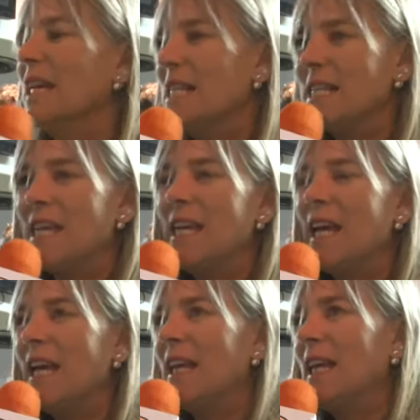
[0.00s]
Sí,
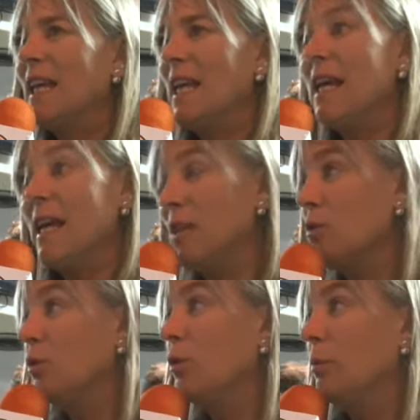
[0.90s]
este, e,
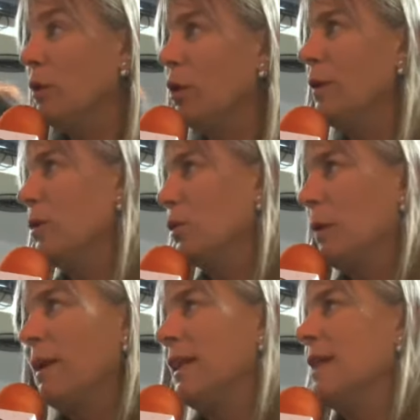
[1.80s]
es un grupo joven
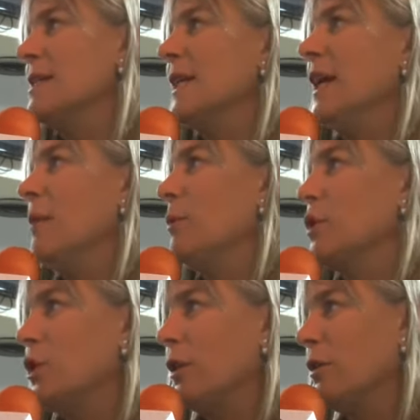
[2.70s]
justamente y sin el
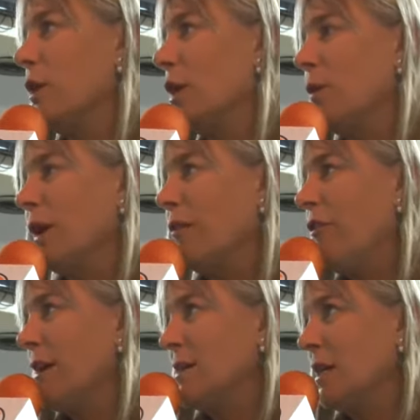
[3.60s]
apoyo creo que no era
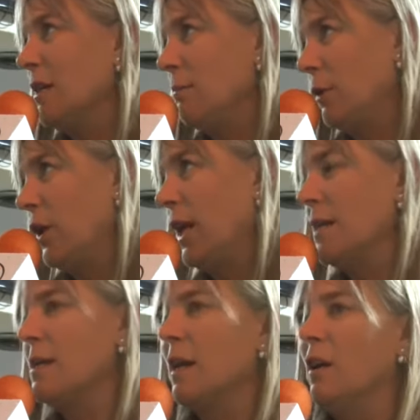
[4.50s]
fácil poder
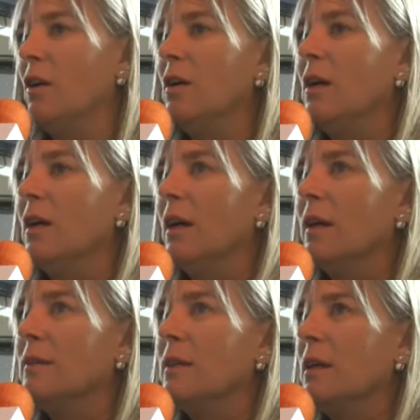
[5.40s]
hacerlo.
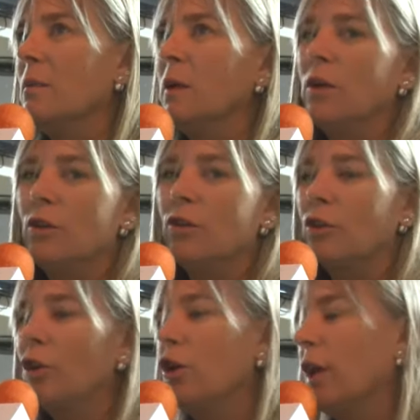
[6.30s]
Así que bueno,
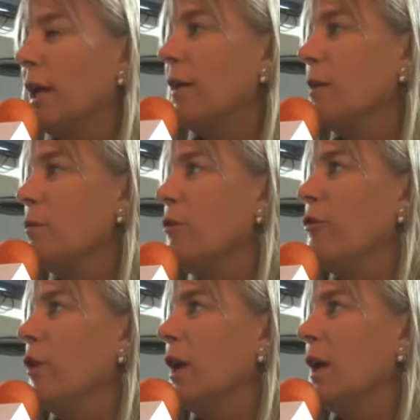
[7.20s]
nosotros lo que les dimos
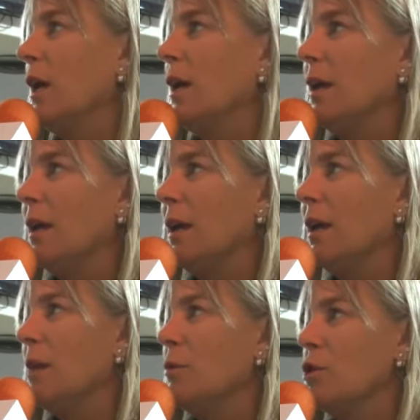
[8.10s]
fue
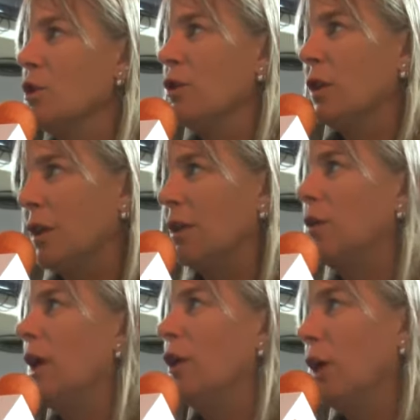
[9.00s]
eh, el apoyo
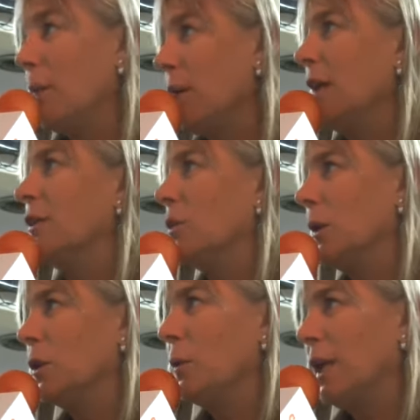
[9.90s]
logístico, el alojamiento,
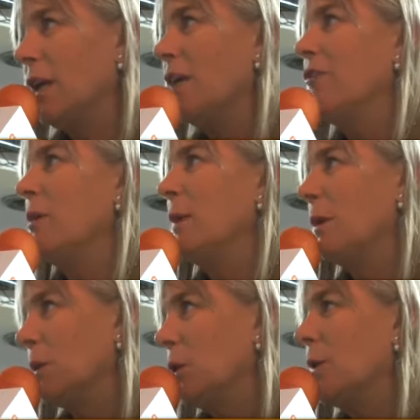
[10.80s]
cuando venían a
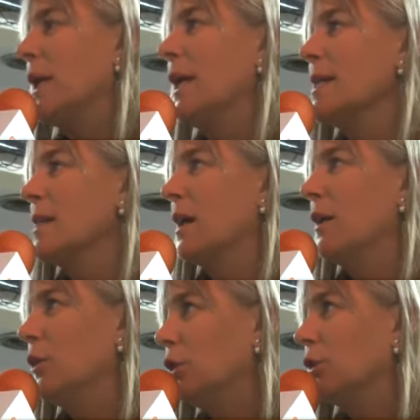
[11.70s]
firmar, cuando venían a hacer
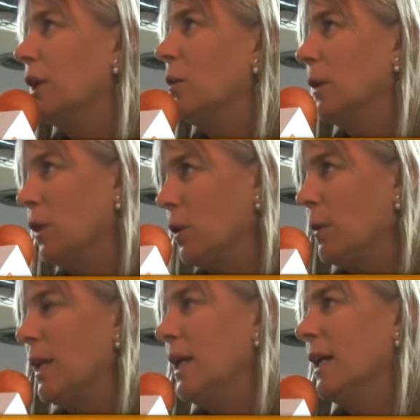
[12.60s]
las notas, cuando
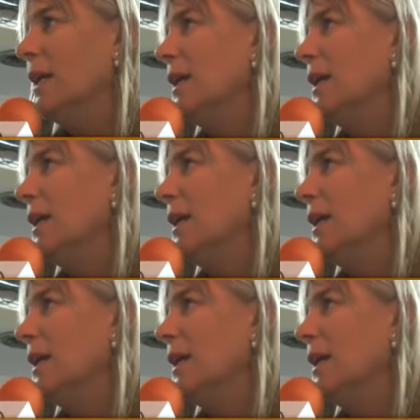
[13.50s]
venían,